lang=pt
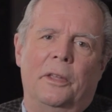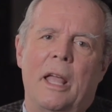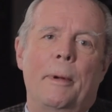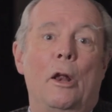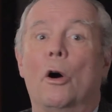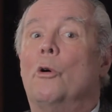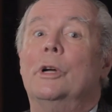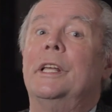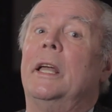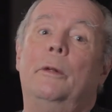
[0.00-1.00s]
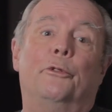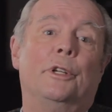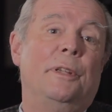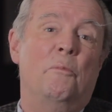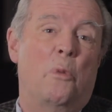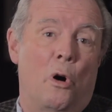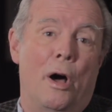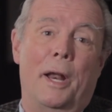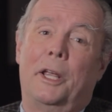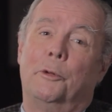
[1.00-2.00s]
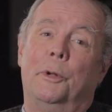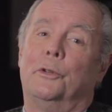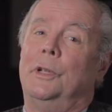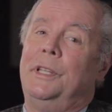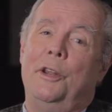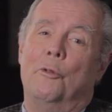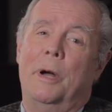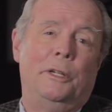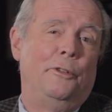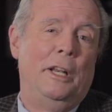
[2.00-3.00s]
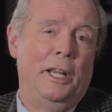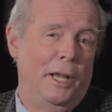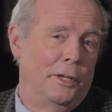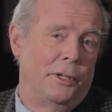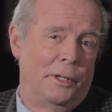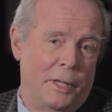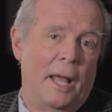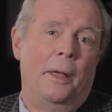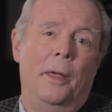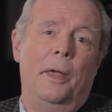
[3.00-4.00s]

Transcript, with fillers: que a melhor coisa é que ele fosse embora, que as pessoas seriam mais felizes, né?